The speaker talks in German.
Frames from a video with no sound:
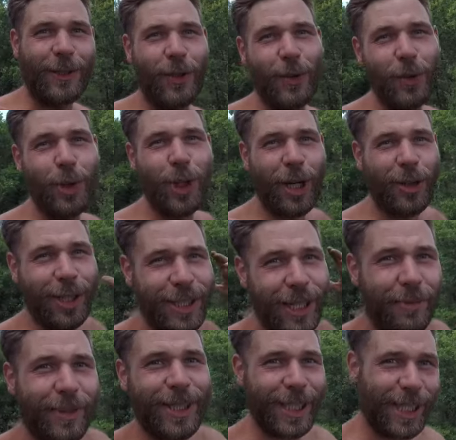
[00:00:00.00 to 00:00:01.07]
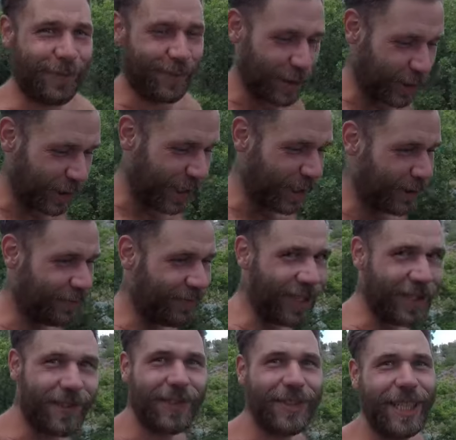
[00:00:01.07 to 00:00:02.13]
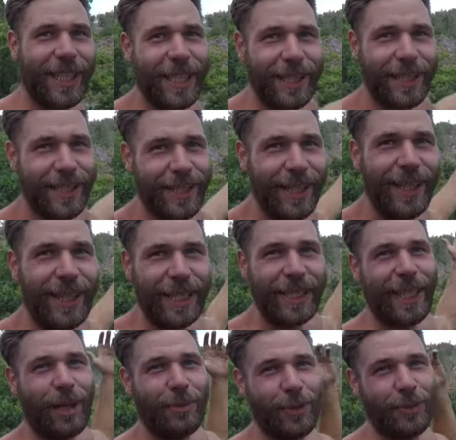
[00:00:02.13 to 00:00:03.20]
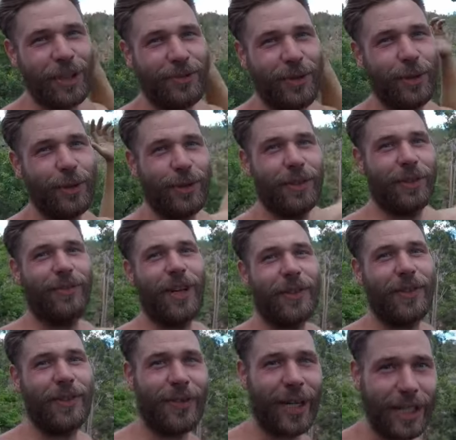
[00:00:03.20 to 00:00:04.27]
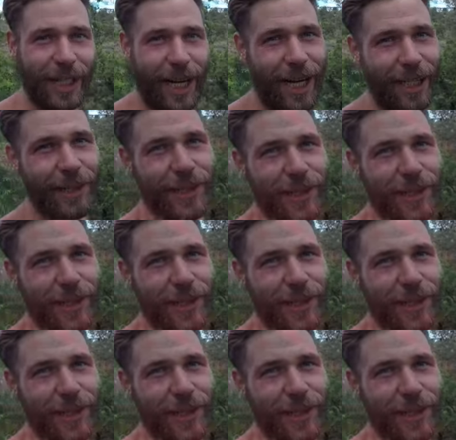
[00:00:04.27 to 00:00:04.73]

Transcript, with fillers: Zuschauer, damit ihr versteht, um was es geht, ich habe mir vor fast zwei Jahren